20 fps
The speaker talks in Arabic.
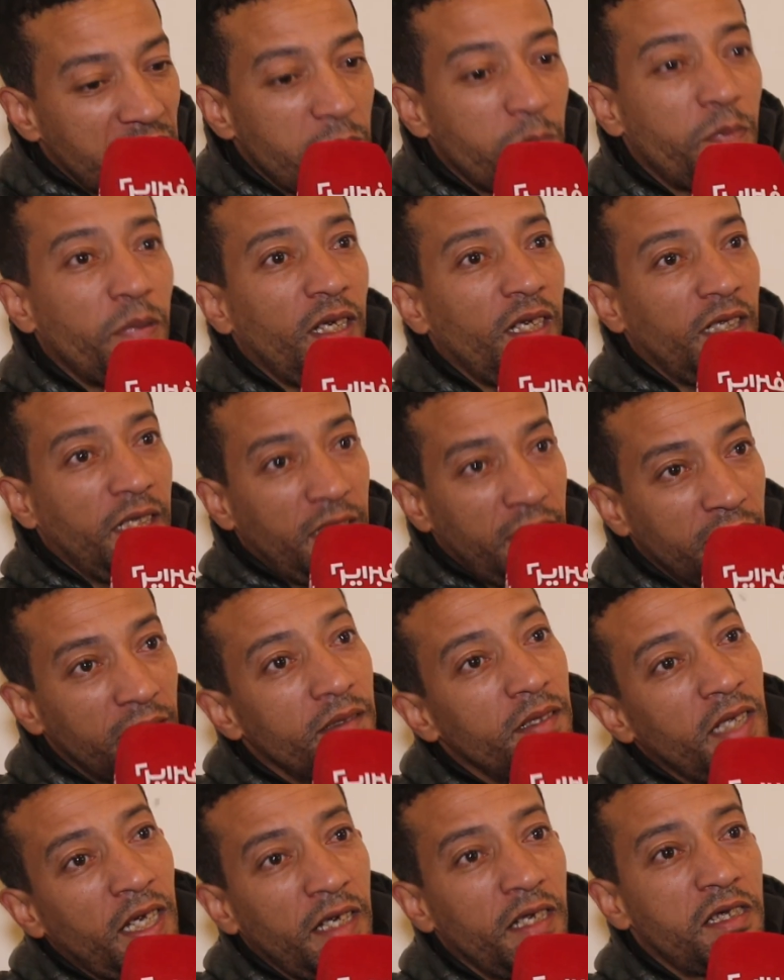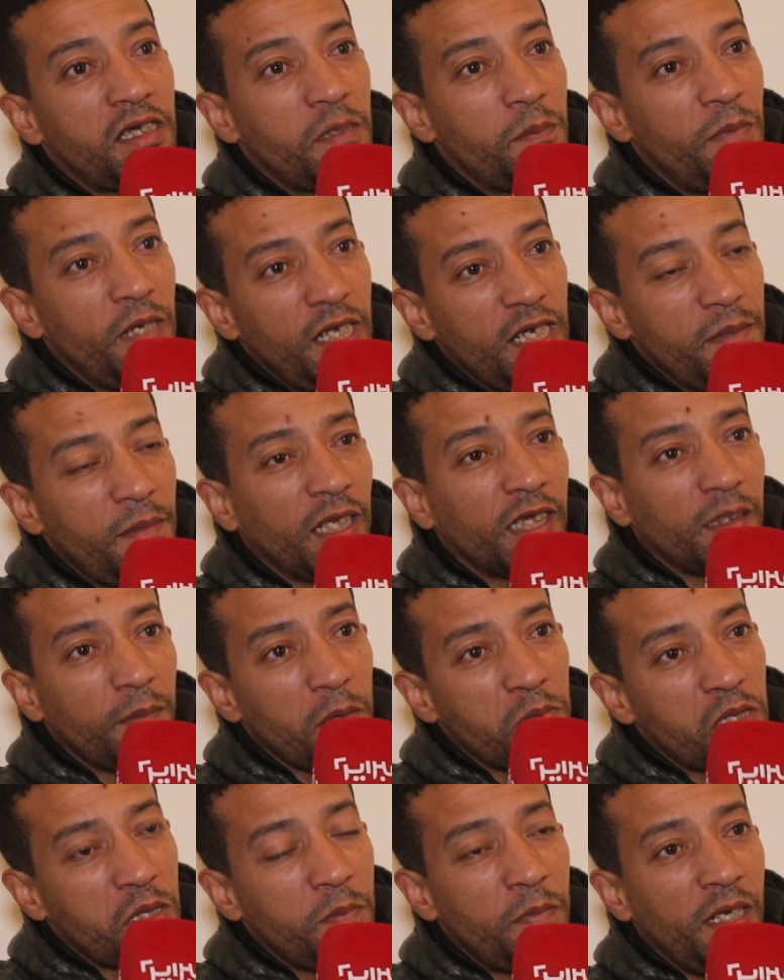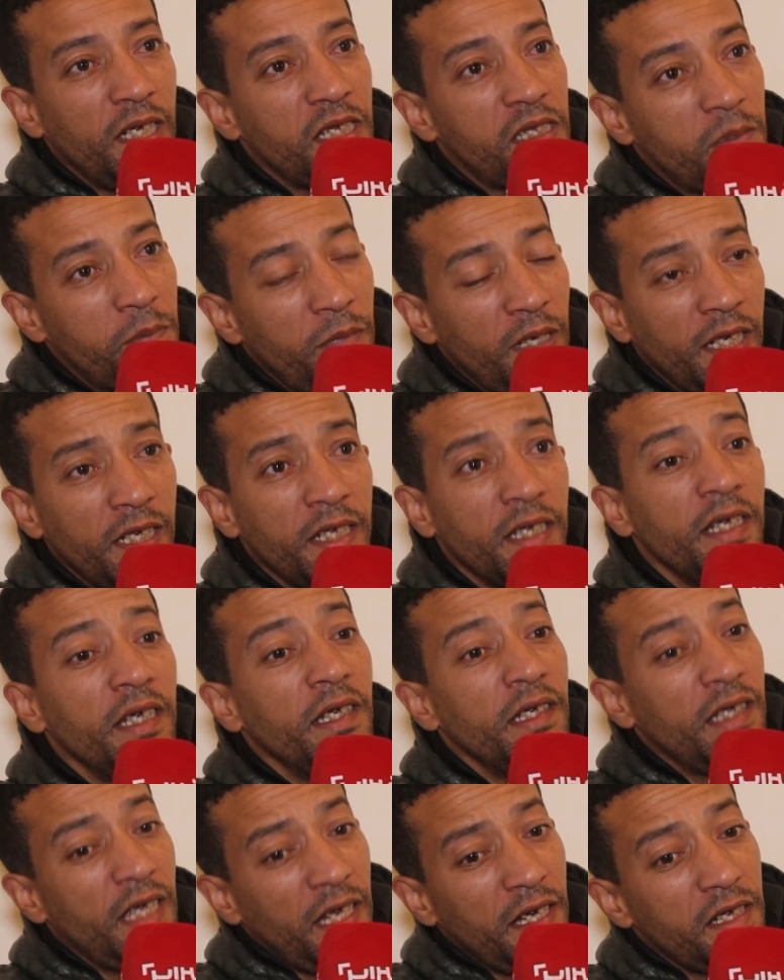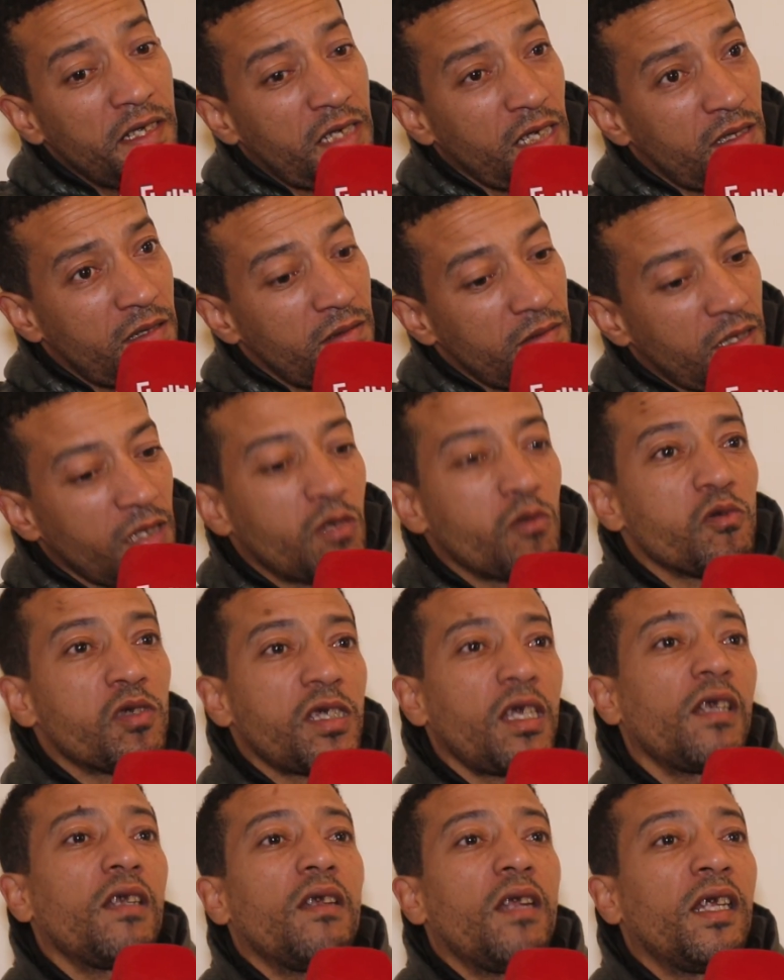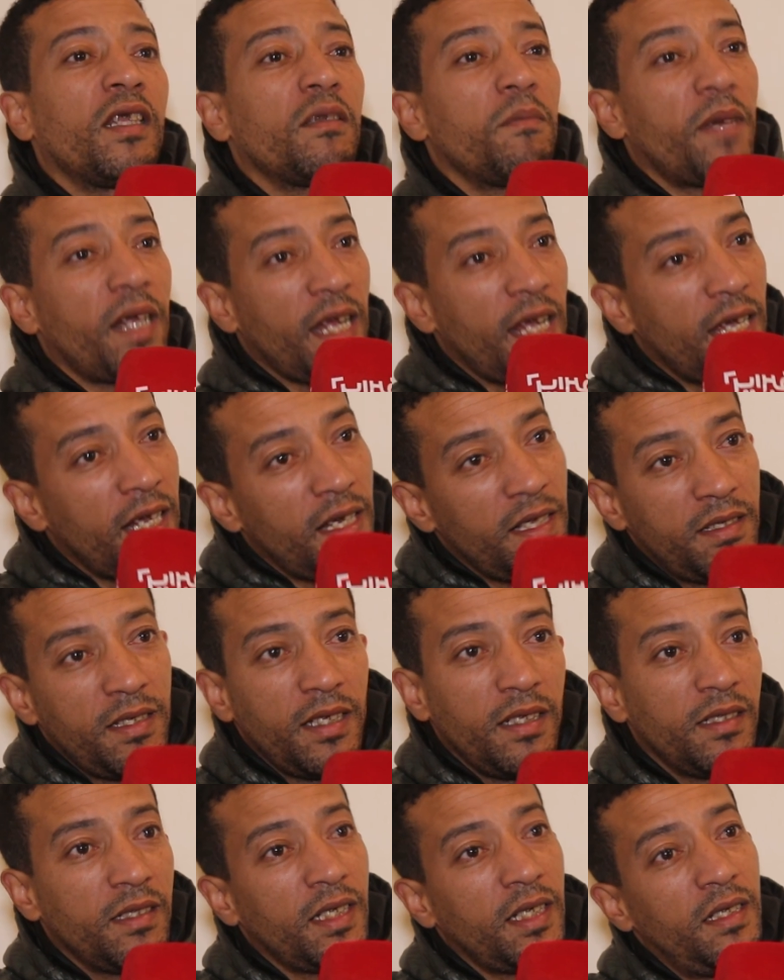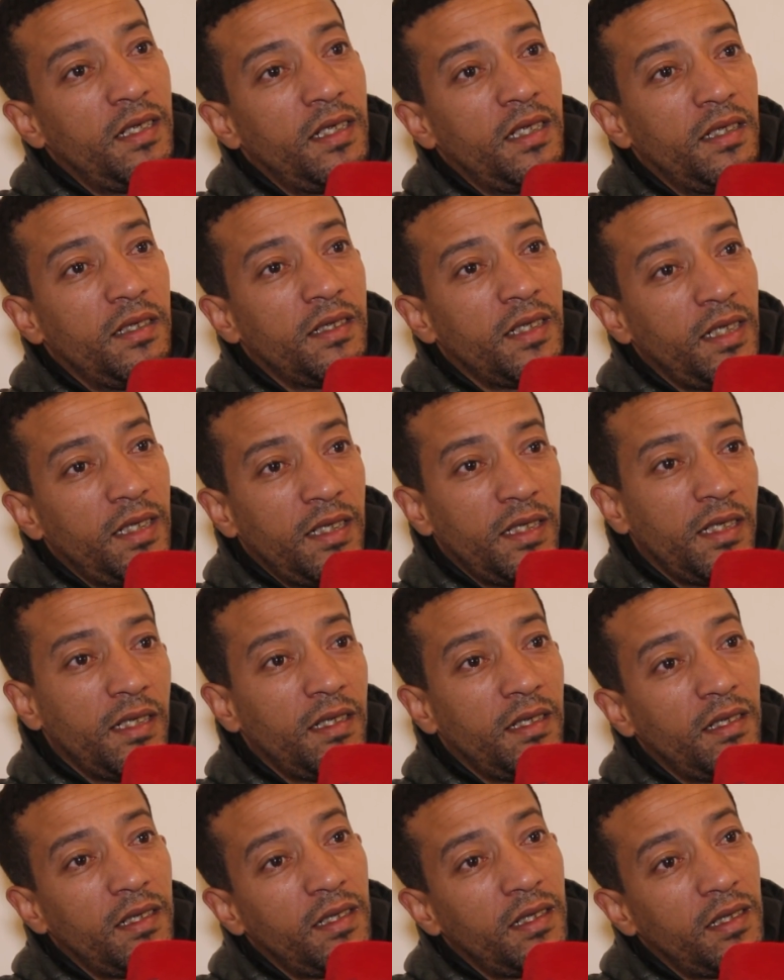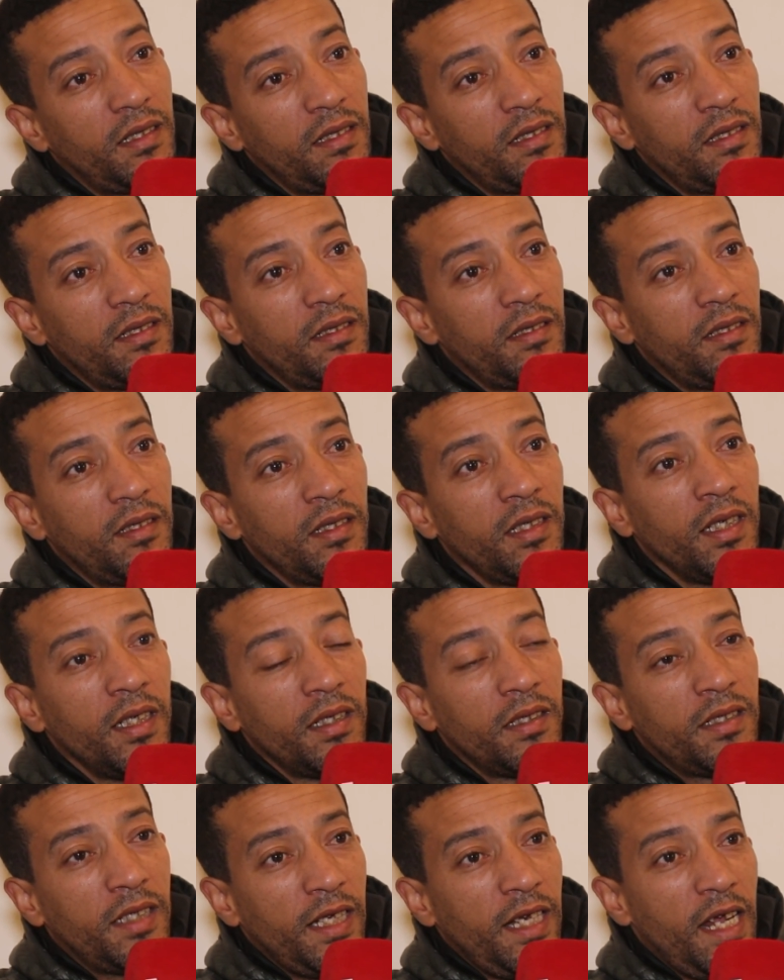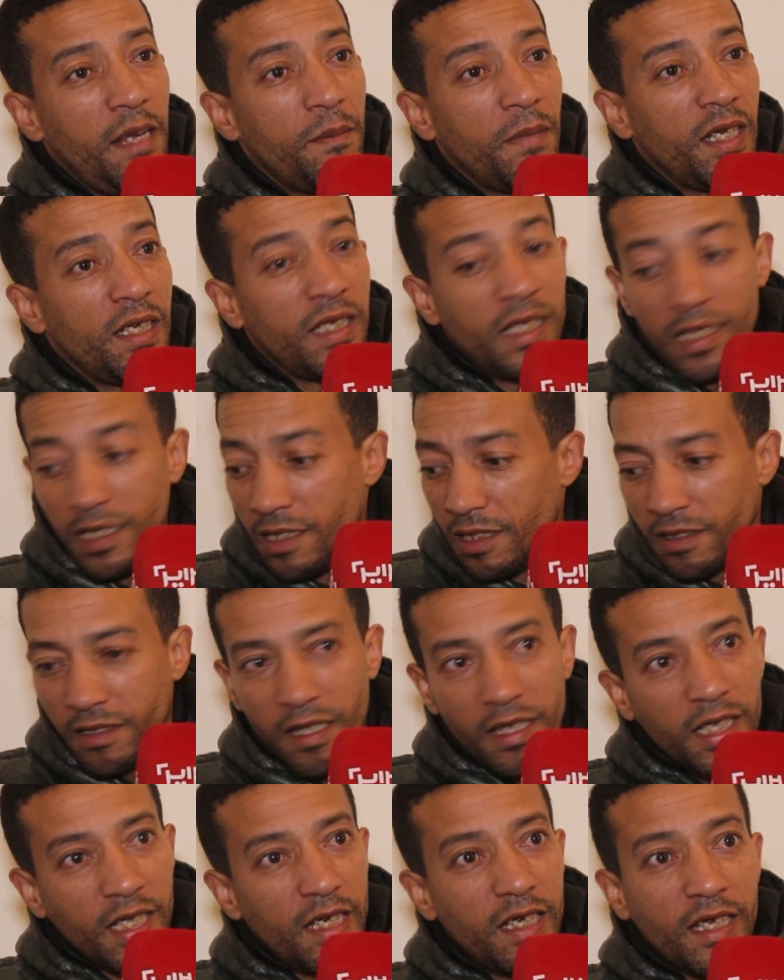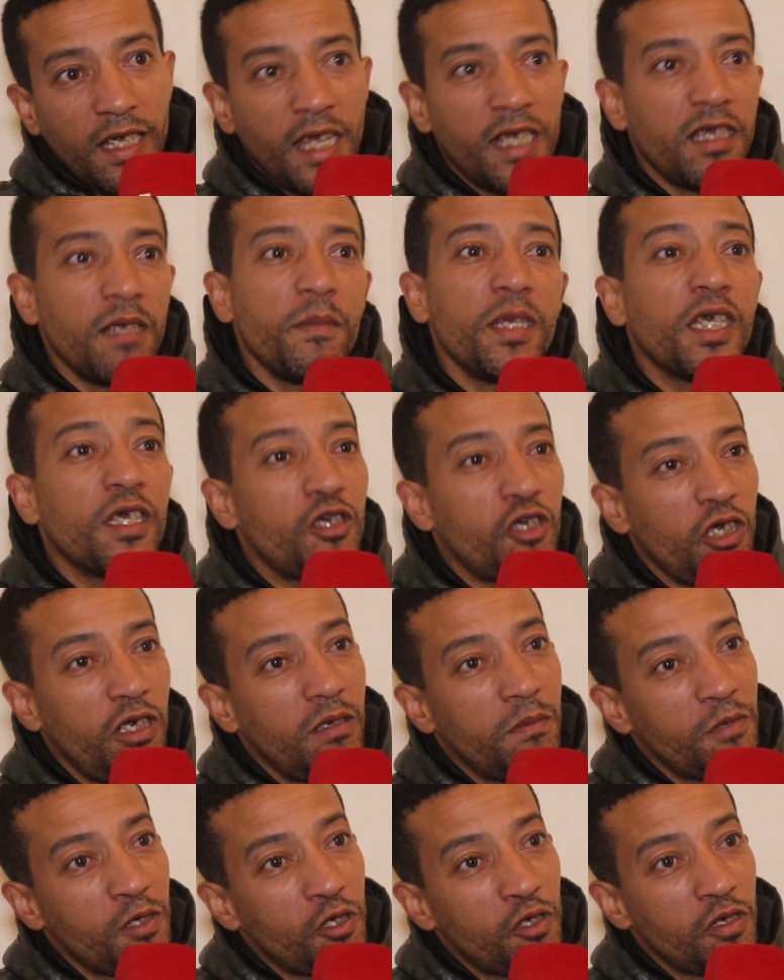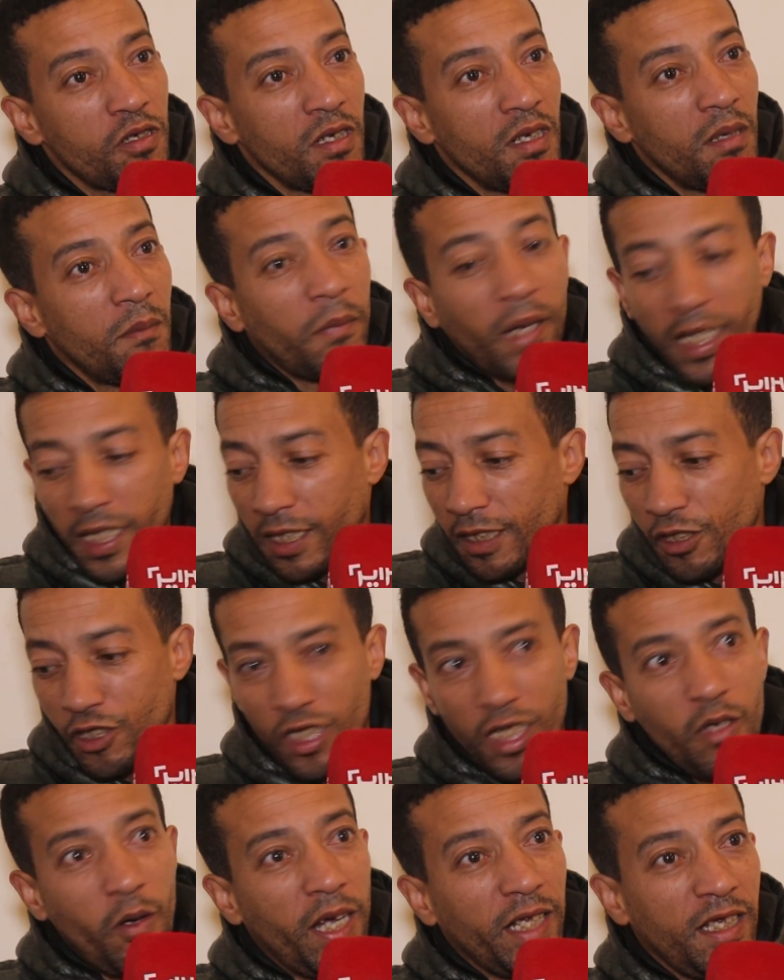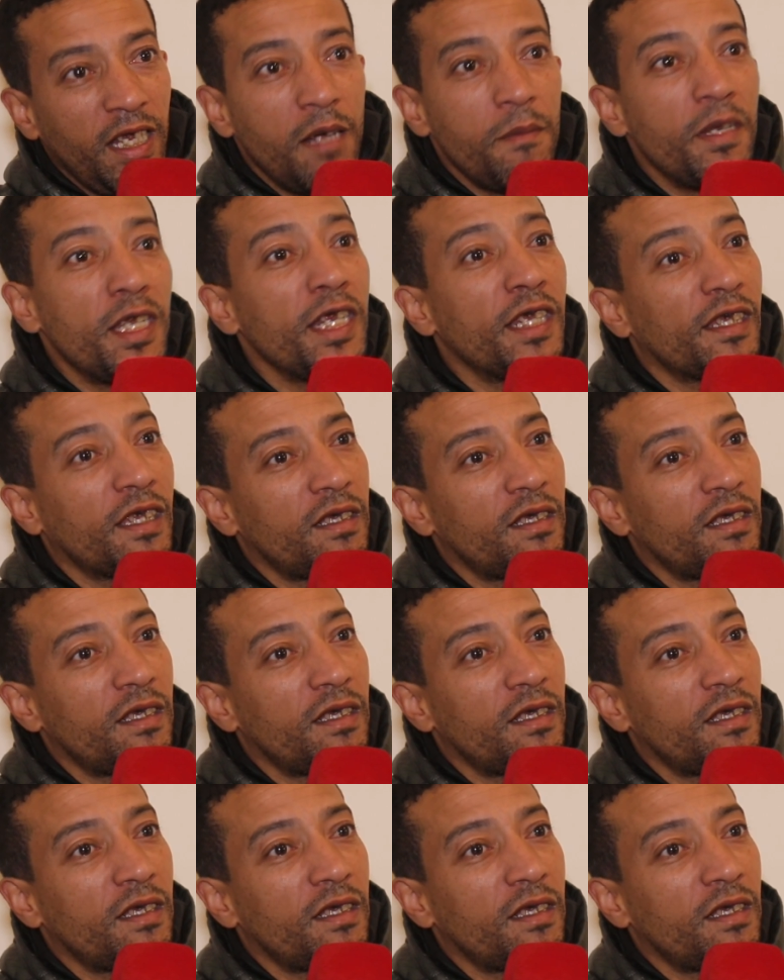تتبع ليه يعني تتبع ليه مع الطبيب تتبع ليه تتبع ليه يعني تتوصل هذه المرحله ديال ديال ديال ديال العمليه لان الدري قال لك هذا ما يقدش على البنش ما يقدش على واحد العمليه